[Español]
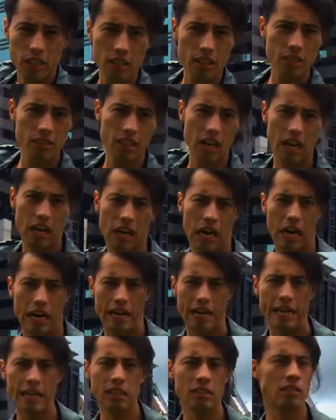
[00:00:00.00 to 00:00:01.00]
de la
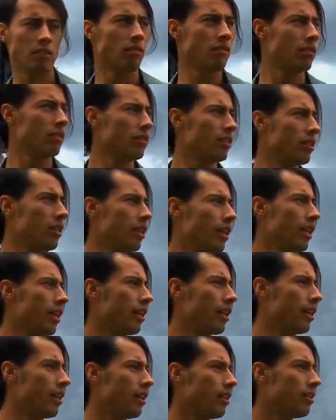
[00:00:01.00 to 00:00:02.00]
calera,
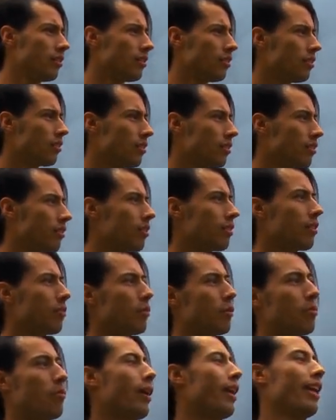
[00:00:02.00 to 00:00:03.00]
eh,
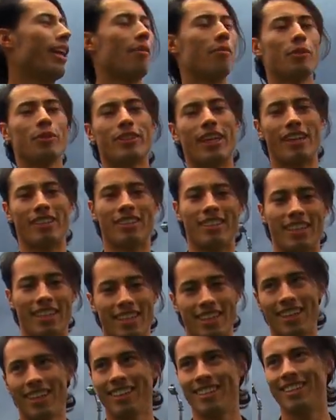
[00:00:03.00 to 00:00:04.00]
como para ir a montar
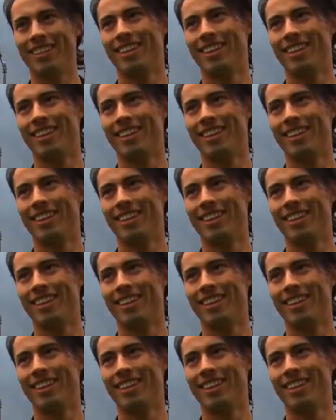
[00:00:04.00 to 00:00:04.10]
cicla.